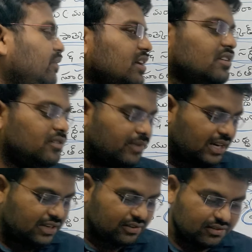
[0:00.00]
ఏమంటారు
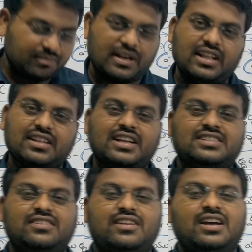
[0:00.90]
మరాఠోళ్ళు మళ్ళీ ఎందుకు
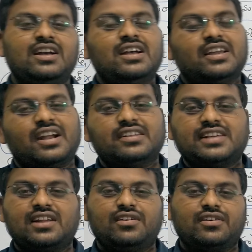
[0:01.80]
వచ్చినవరా
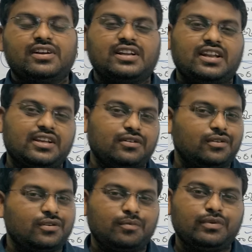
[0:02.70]
రెండుసార్లు ఓడగొట్టినా నీకు
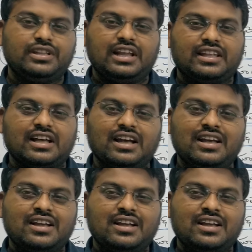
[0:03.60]
బుద్ధి లేదా